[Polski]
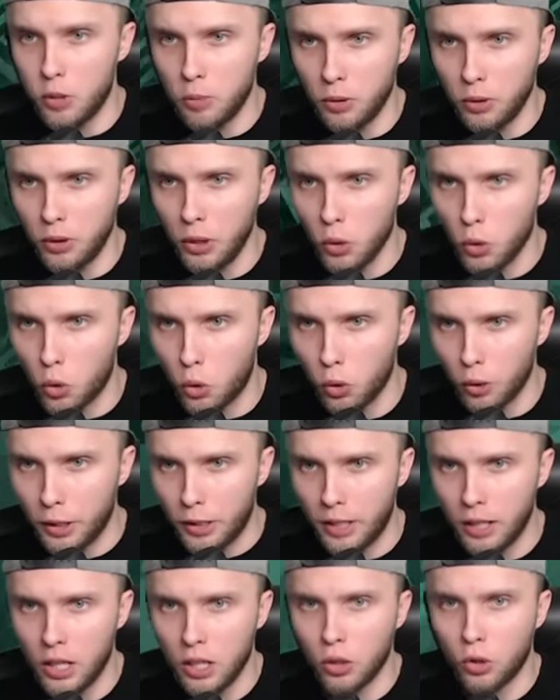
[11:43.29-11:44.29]
byliśmy tutaj u
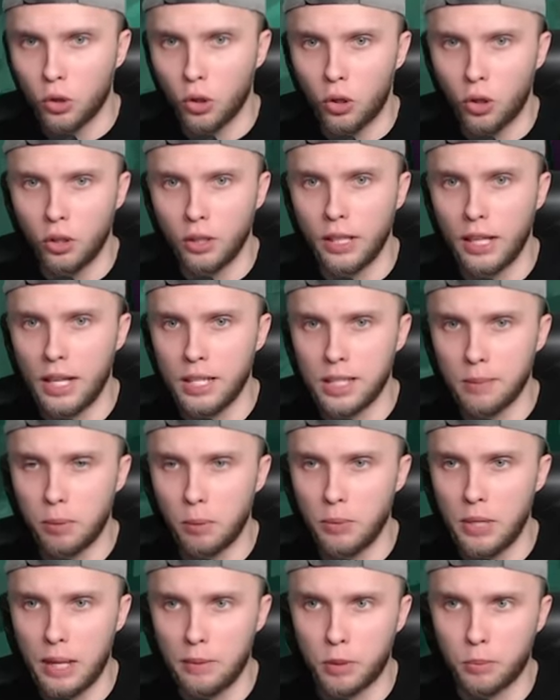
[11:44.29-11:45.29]
góry, to ja
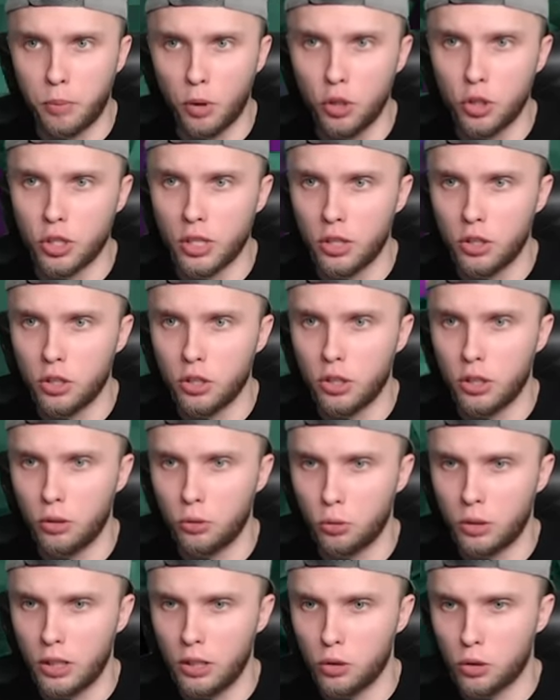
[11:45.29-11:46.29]
zapomniałem spojrzeć y,
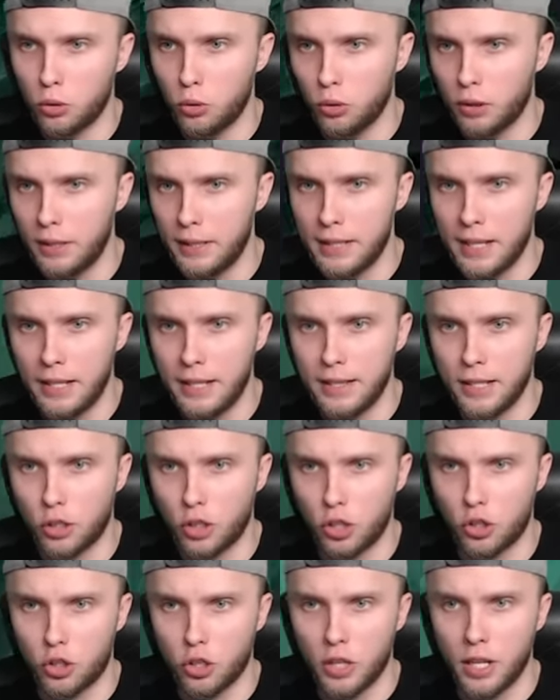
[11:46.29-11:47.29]
tutaj z góry na inne
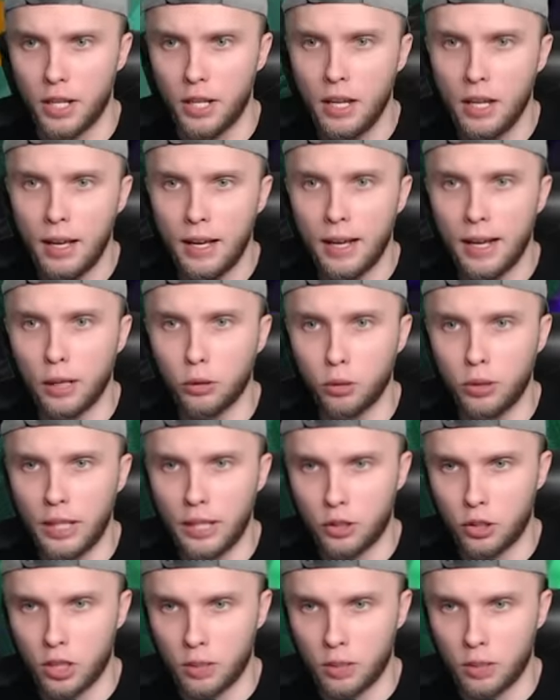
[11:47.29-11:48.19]
rzeczy, nie? A tutaj